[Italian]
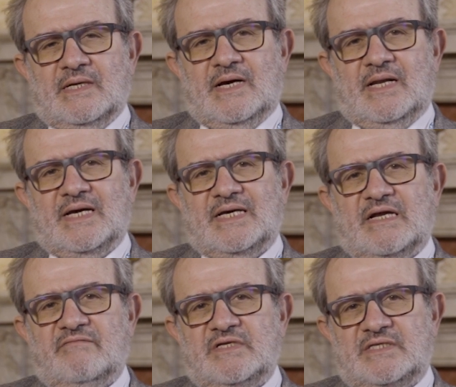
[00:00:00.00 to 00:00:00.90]
alla
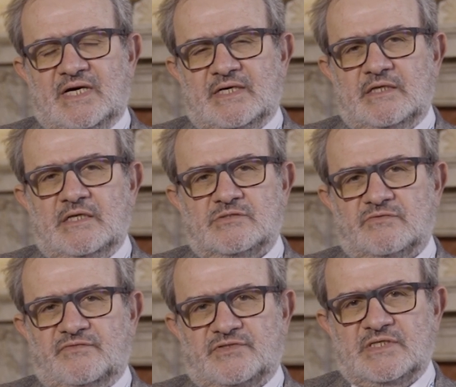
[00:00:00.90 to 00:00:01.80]
gravità
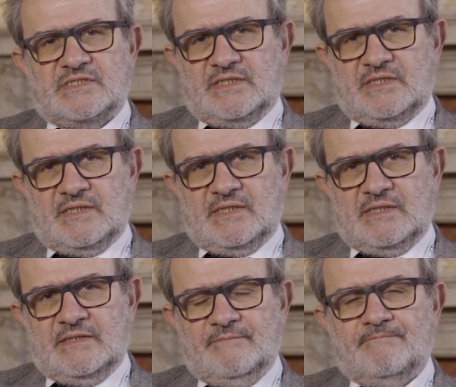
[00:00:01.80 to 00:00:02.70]
dell'insufficienza
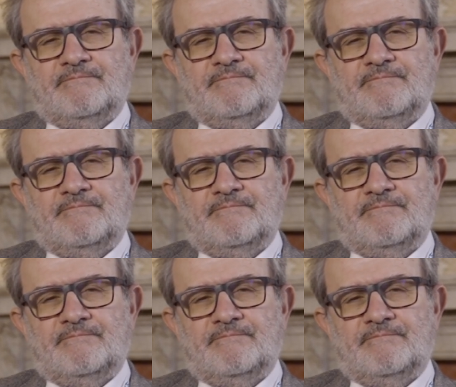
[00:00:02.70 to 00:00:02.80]
renale